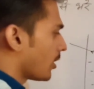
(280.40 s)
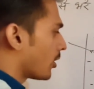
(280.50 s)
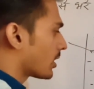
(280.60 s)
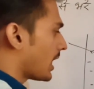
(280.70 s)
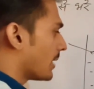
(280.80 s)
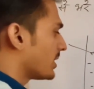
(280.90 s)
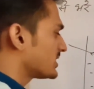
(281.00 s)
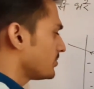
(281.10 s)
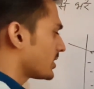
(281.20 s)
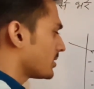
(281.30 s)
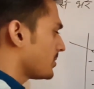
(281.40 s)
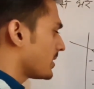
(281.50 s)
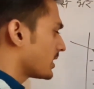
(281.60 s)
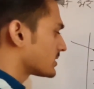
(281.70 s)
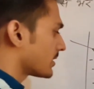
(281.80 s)
और आभासी प्रतिबिंब
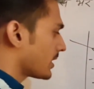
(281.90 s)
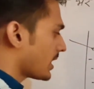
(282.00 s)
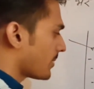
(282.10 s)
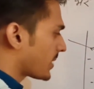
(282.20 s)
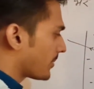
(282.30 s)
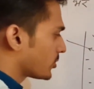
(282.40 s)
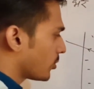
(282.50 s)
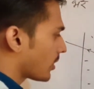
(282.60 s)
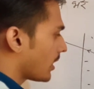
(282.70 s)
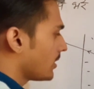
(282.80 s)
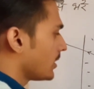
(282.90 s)
अगर सिक्के का प्राप्त होगा